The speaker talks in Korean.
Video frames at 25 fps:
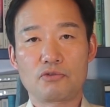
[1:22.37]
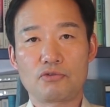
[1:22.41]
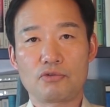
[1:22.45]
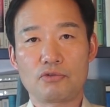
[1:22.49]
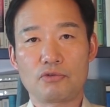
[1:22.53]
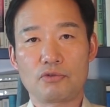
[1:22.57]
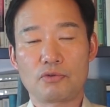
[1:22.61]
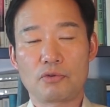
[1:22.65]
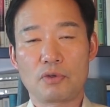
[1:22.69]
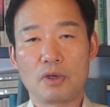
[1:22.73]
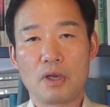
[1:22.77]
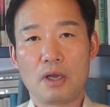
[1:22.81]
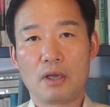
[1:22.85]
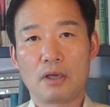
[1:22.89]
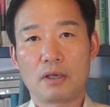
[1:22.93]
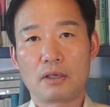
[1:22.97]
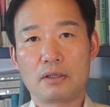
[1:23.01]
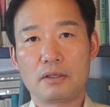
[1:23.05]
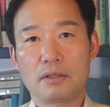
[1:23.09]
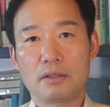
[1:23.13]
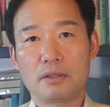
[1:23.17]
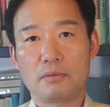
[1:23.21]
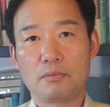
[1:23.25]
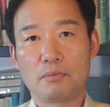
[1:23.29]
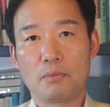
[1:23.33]

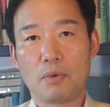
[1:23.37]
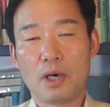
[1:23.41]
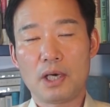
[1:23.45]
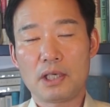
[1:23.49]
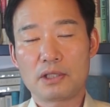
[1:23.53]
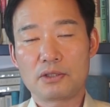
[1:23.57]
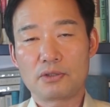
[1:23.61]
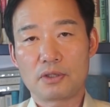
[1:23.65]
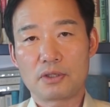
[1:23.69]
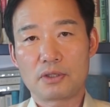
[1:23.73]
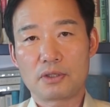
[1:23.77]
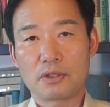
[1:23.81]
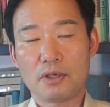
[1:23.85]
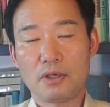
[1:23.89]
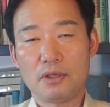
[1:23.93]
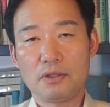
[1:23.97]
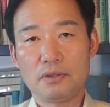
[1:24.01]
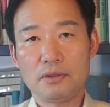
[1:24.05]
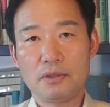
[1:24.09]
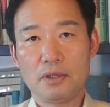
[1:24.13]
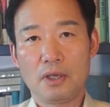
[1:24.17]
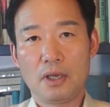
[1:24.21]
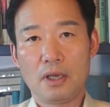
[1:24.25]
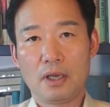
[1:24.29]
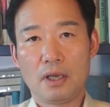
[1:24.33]
쭉그
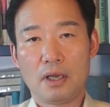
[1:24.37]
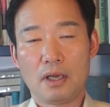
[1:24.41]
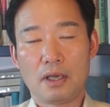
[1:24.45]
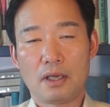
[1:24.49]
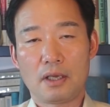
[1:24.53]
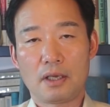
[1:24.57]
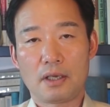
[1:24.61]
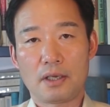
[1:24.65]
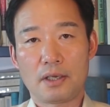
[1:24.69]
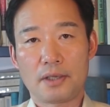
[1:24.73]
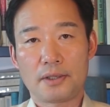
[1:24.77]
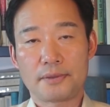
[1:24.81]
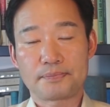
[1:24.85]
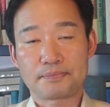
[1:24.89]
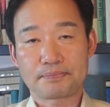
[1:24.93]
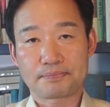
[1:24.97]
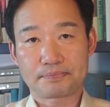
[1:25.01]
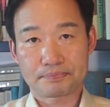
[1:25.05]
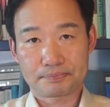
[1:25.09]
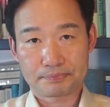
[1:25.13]
모아졌던 어,